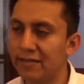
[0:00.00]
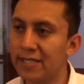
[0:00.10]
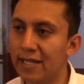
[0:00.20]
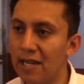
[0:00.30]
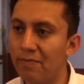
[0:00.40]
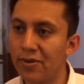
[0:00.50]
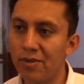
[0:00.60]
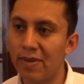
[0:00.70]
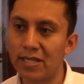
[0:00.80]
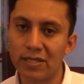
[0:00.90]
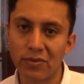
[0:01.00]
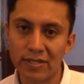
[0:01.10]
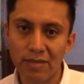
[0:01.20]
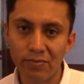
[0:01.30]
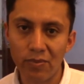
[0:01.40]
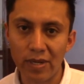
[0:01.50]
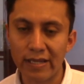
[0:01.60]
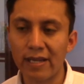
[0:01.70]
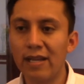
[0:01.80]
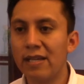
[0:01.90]
a ser el apoyo para seguridad
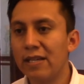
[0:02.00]
pública.